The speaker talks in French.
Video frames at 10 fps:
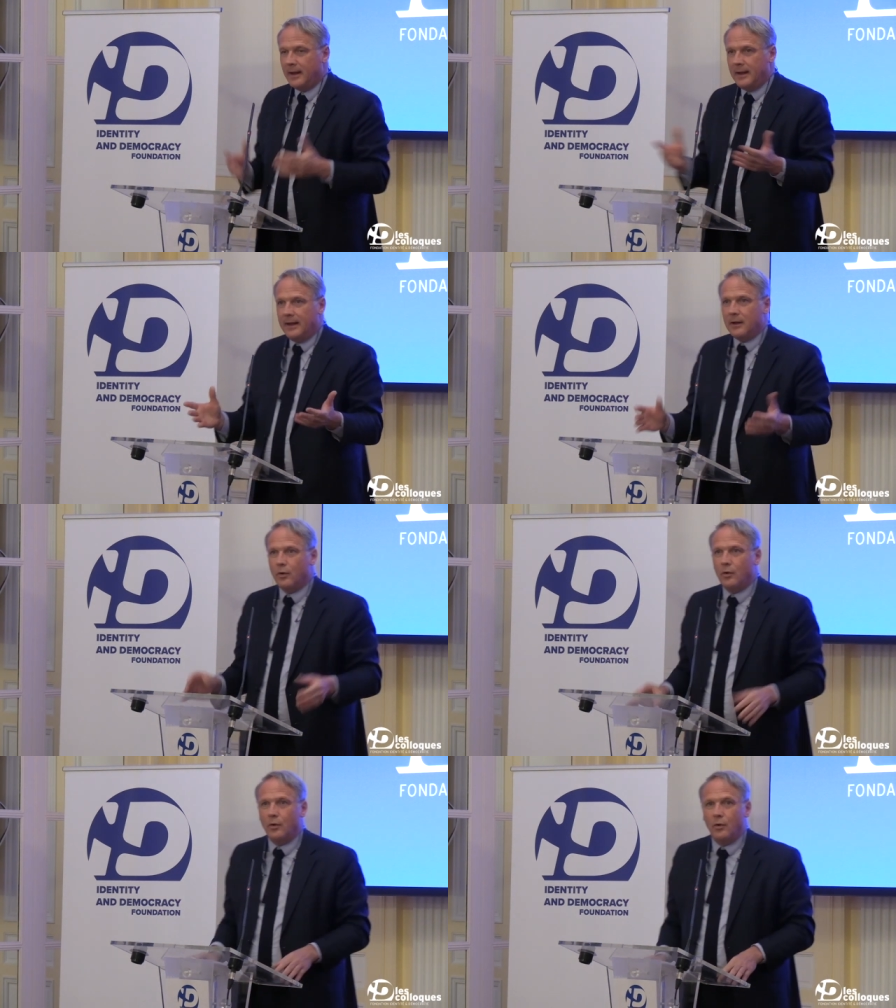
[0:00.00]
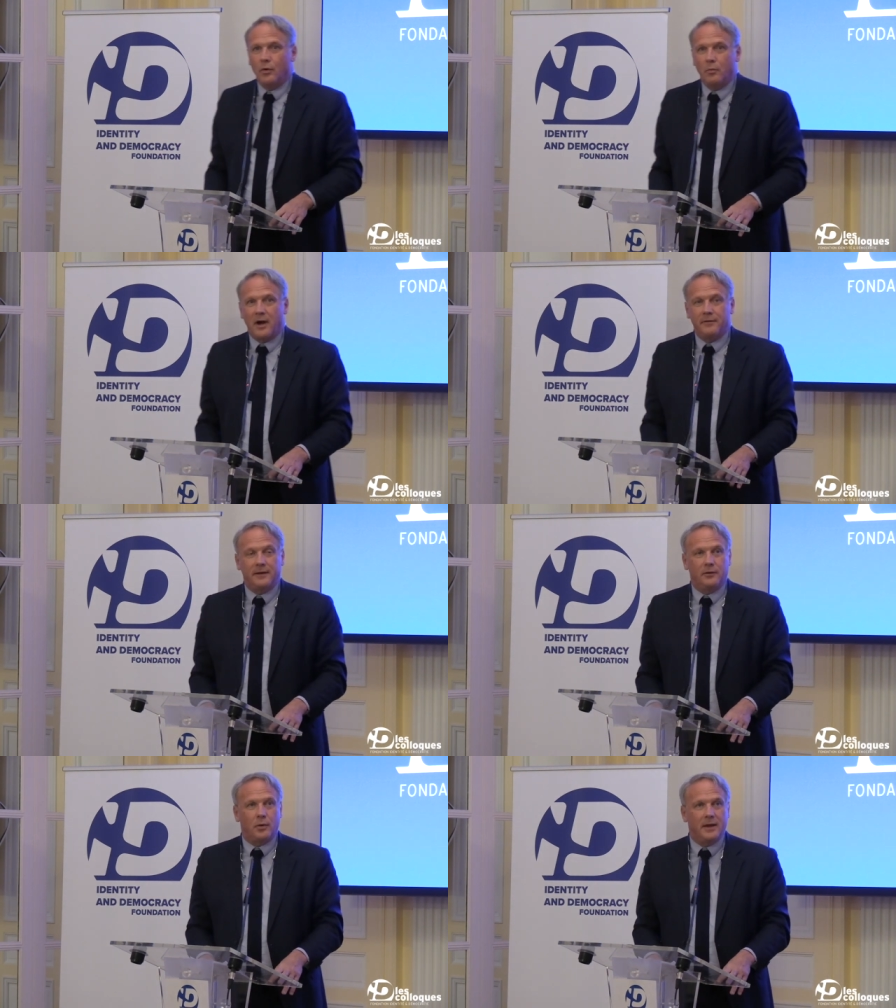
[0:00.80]
Et le brave
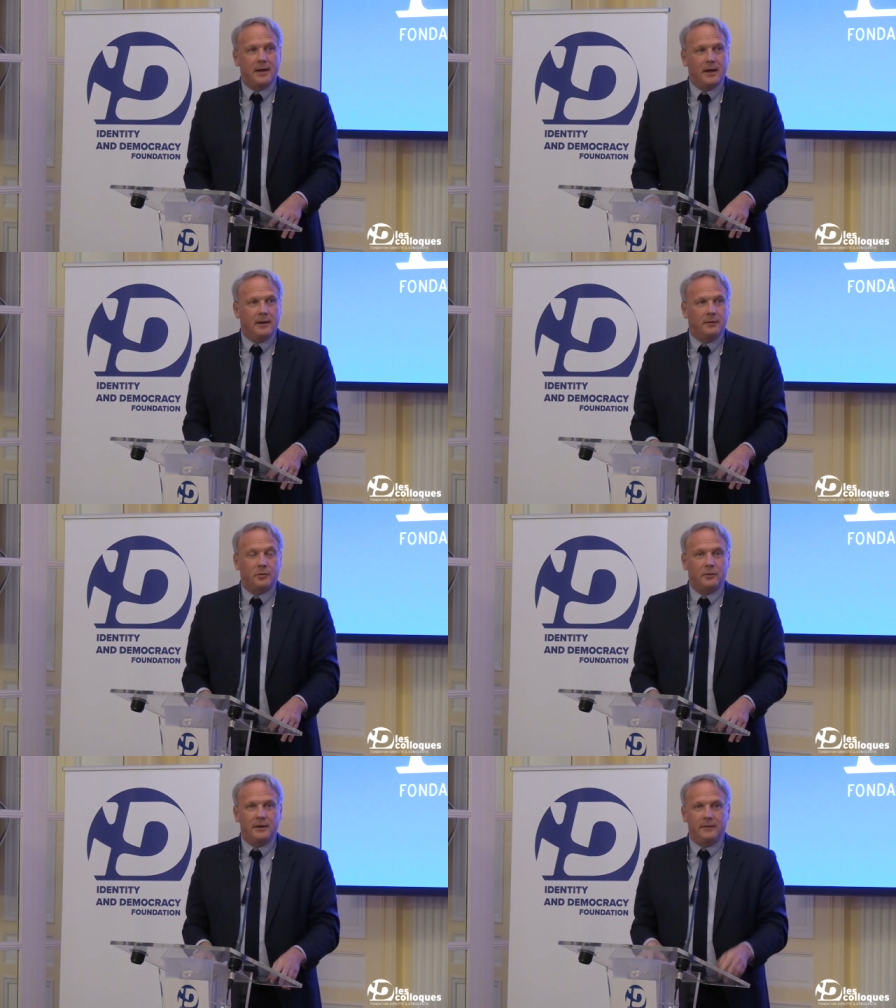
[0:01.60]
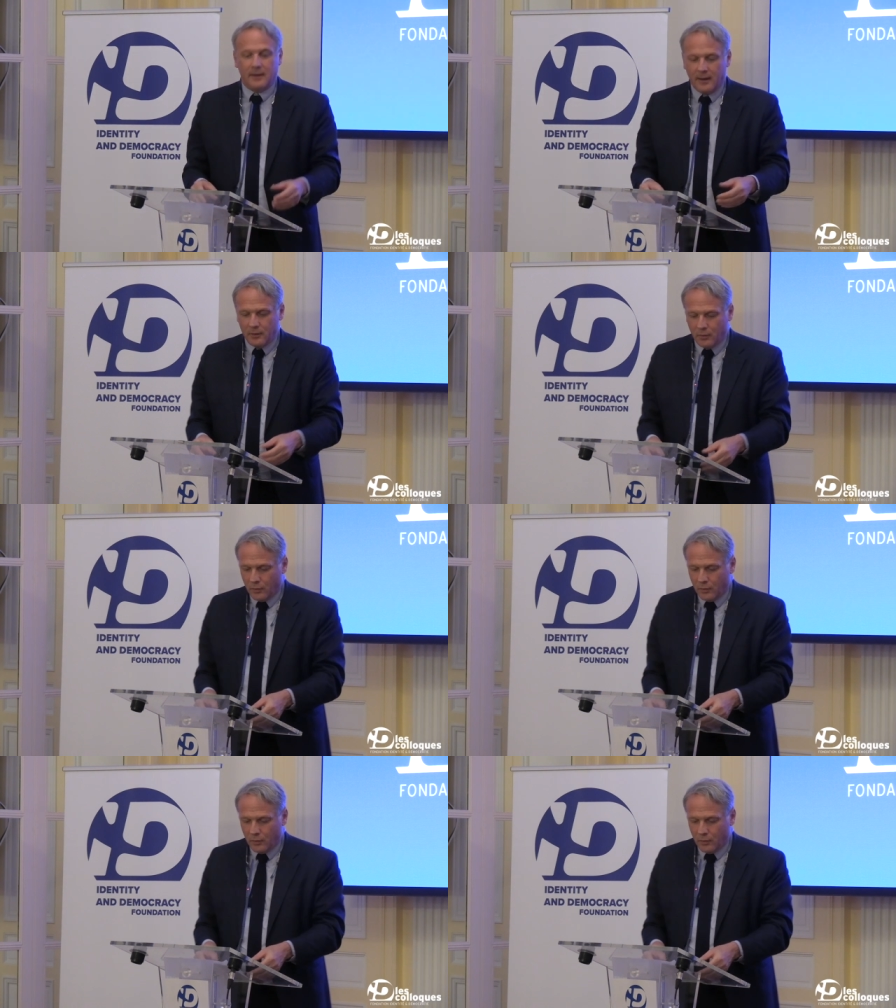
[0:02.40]
citoyen, il se dit, tiens,